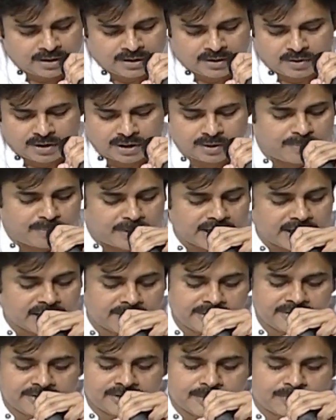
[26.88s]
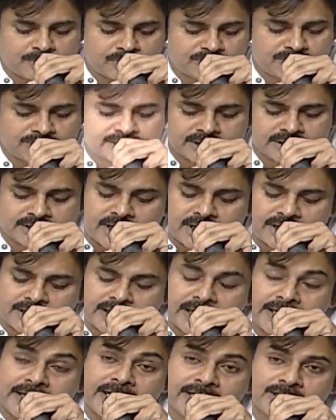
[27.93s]
వాళ్ళు పార్లమెంటరీ ప్రొసీజర్స్ అండ్ కాండక్ట్
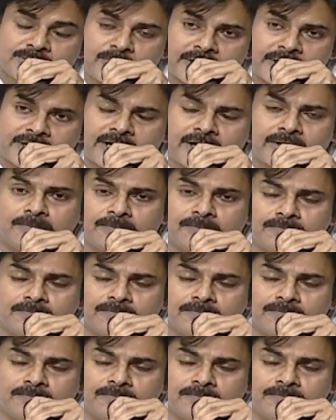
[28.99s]
గైడ్లైన్స్ ప్రకారం